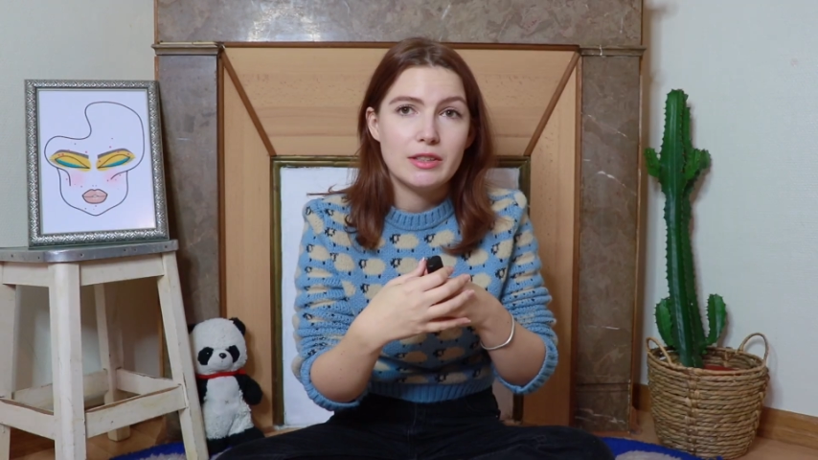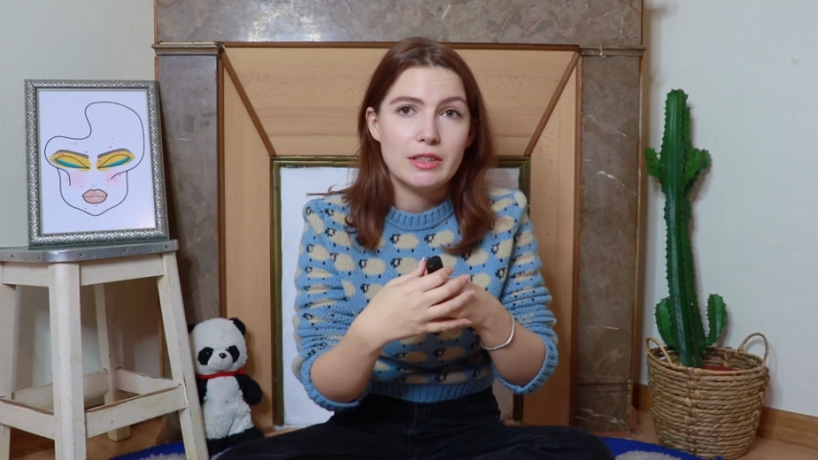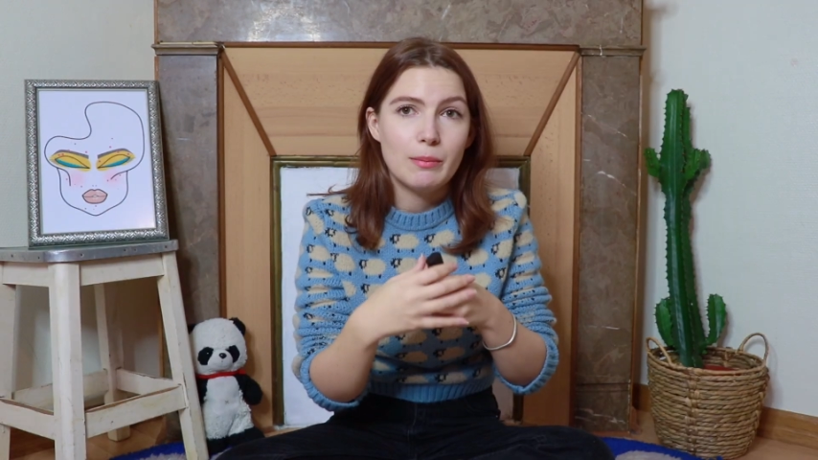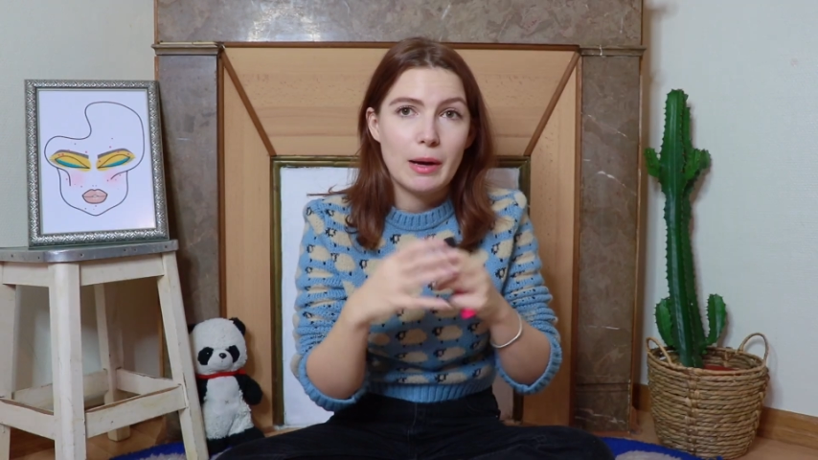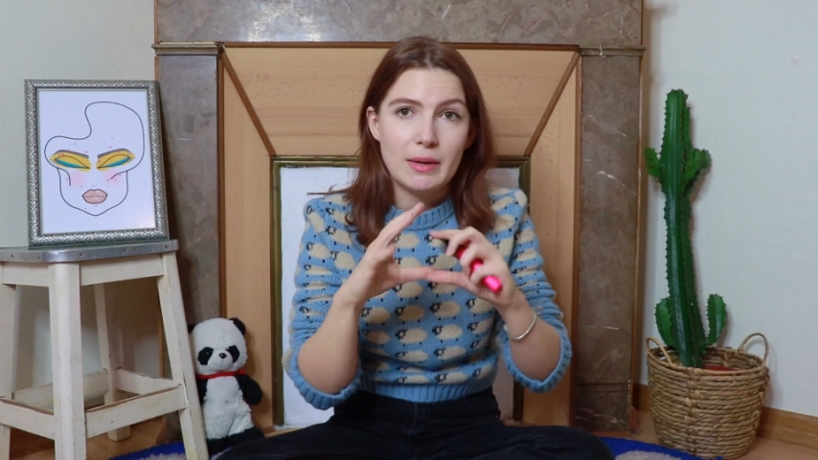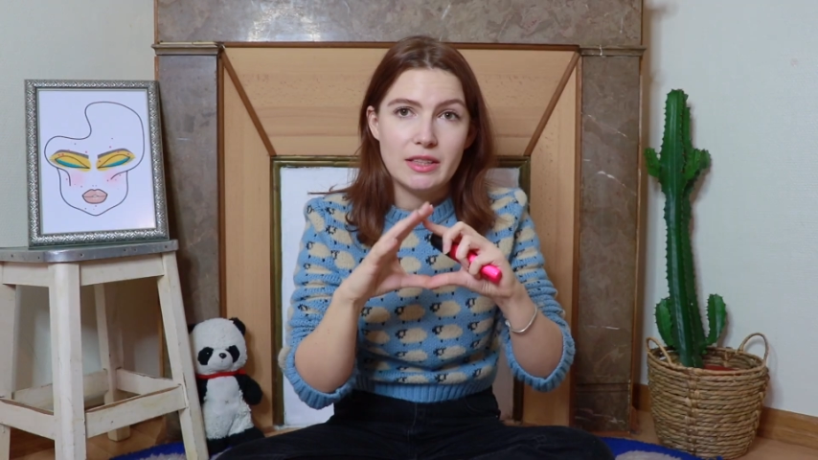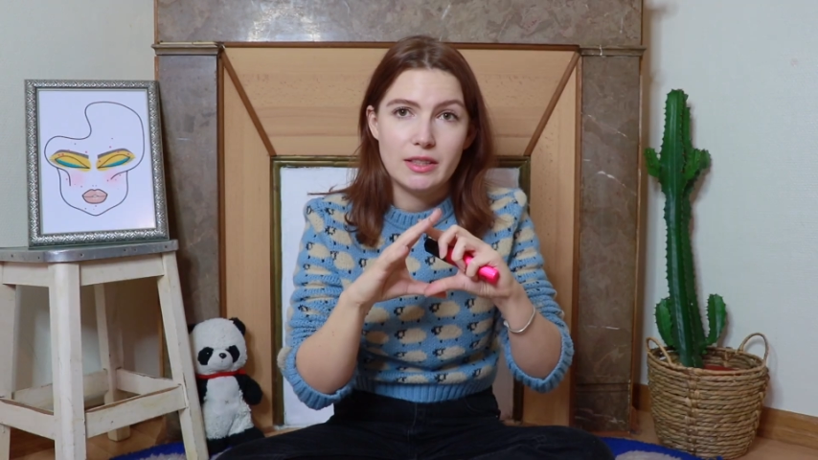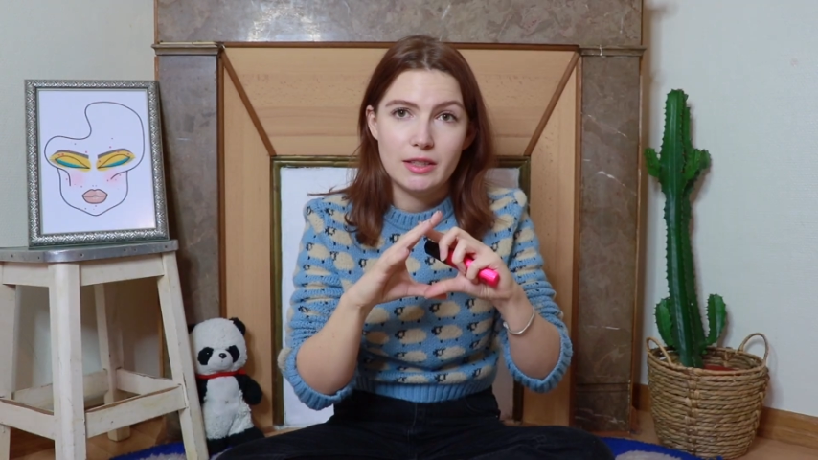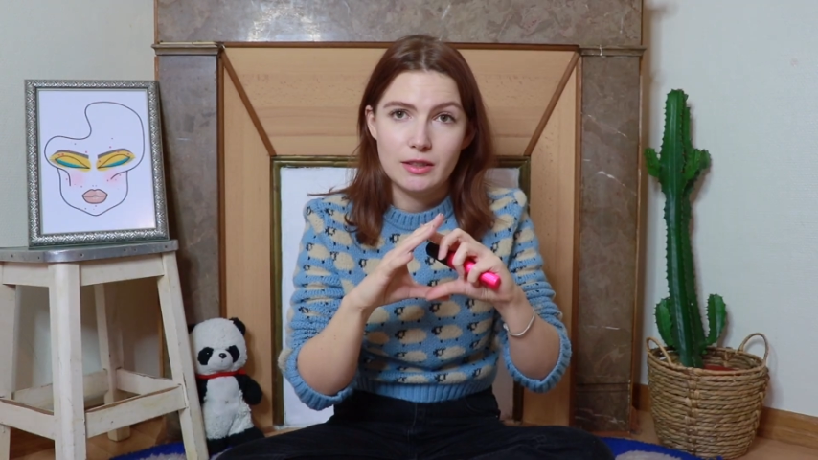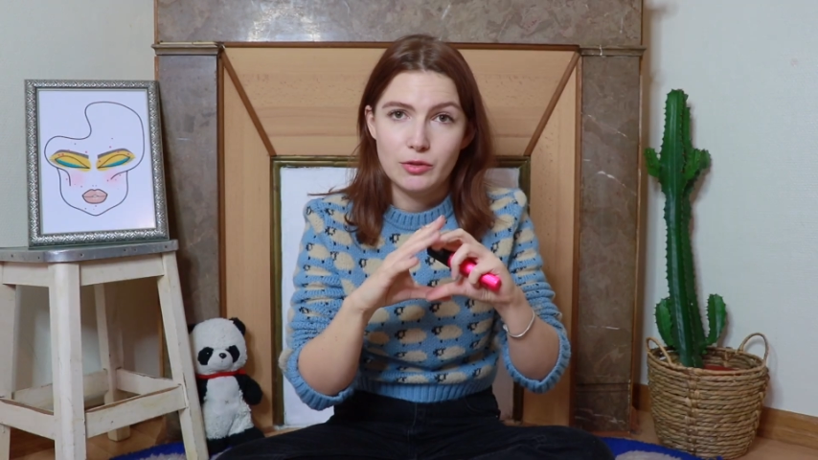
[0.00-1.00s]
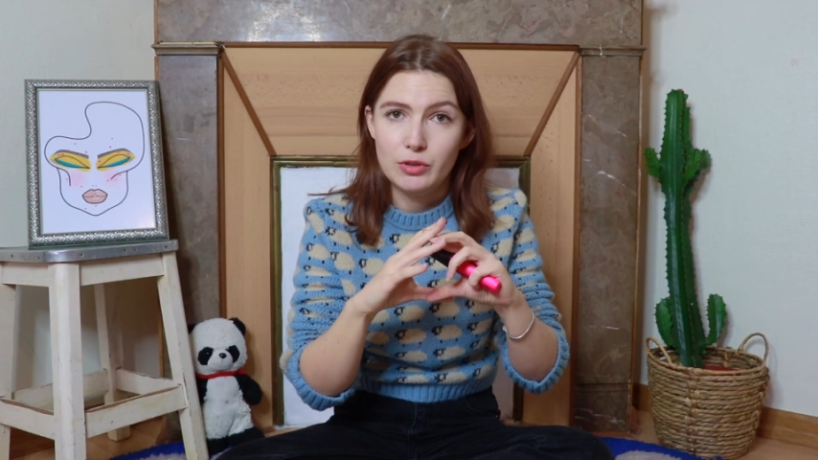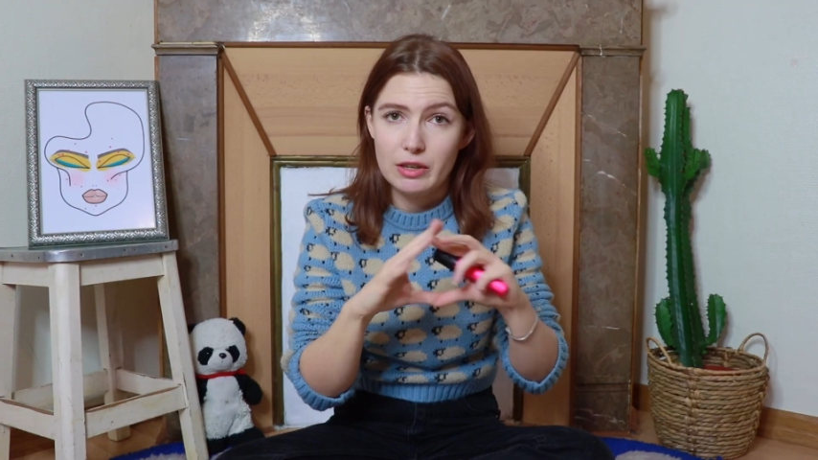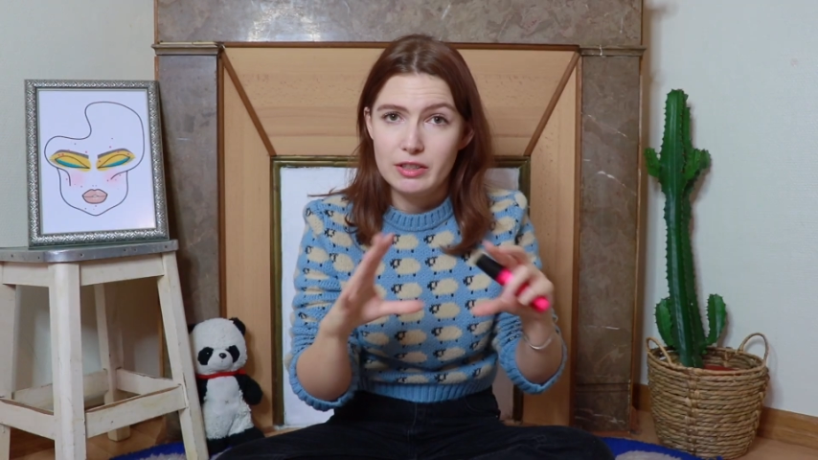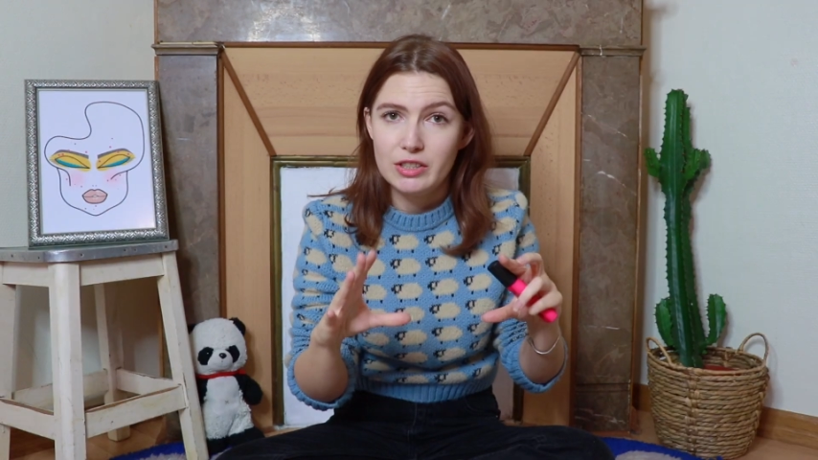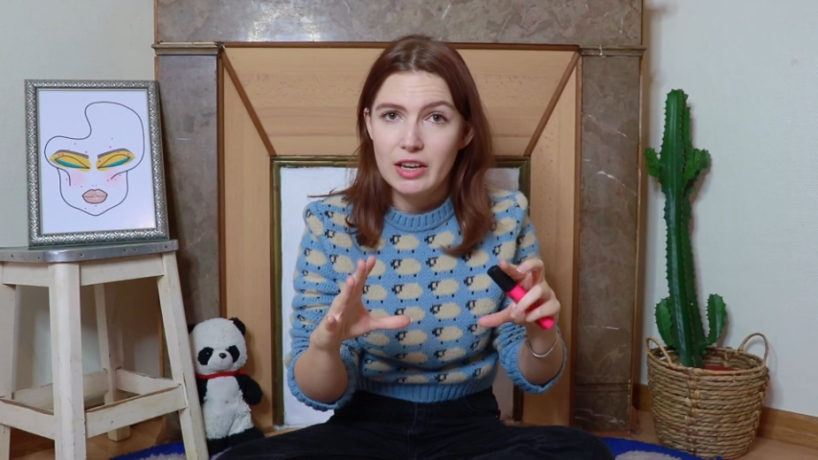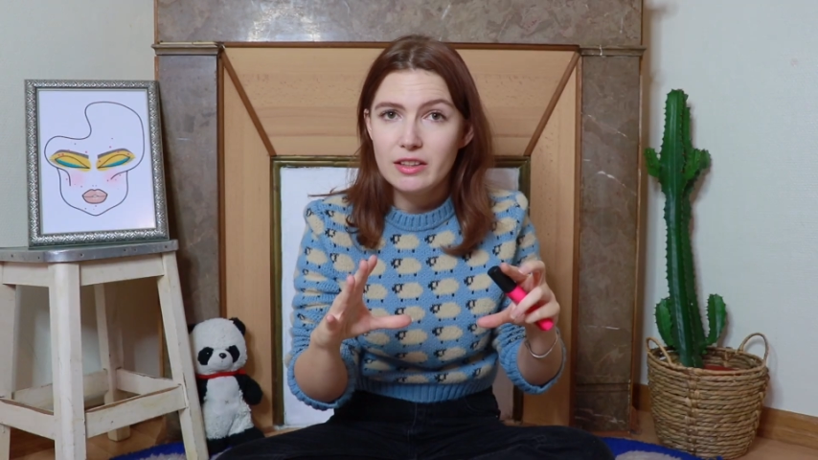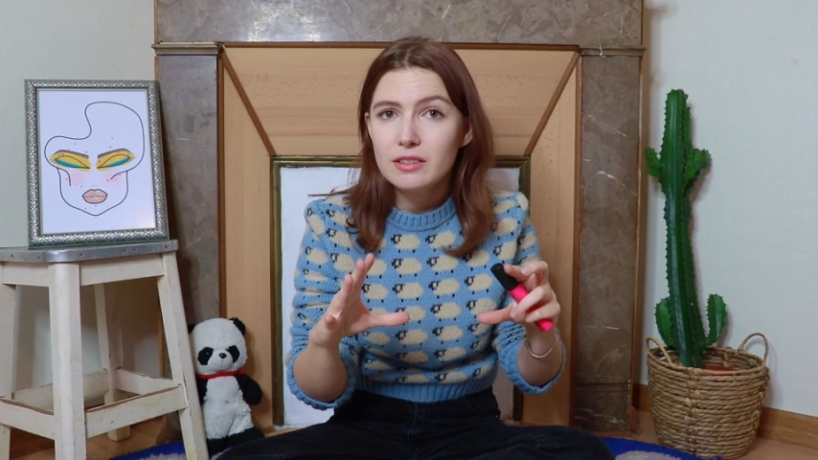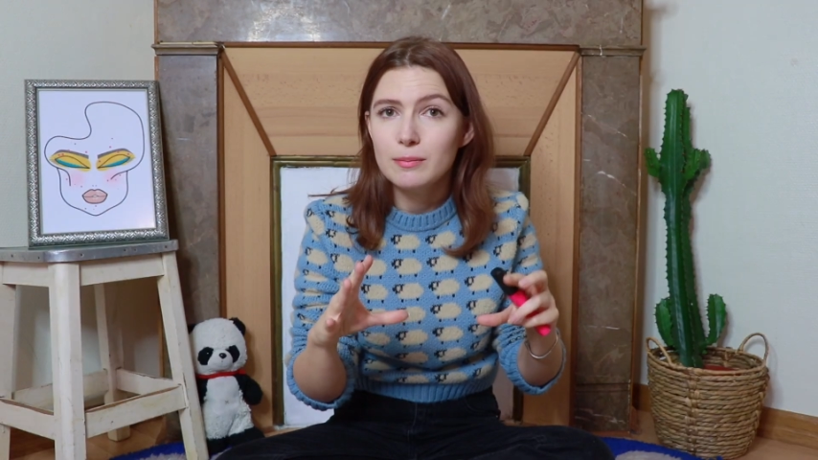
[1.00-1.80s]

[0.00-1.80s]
fini par mettre une affichette.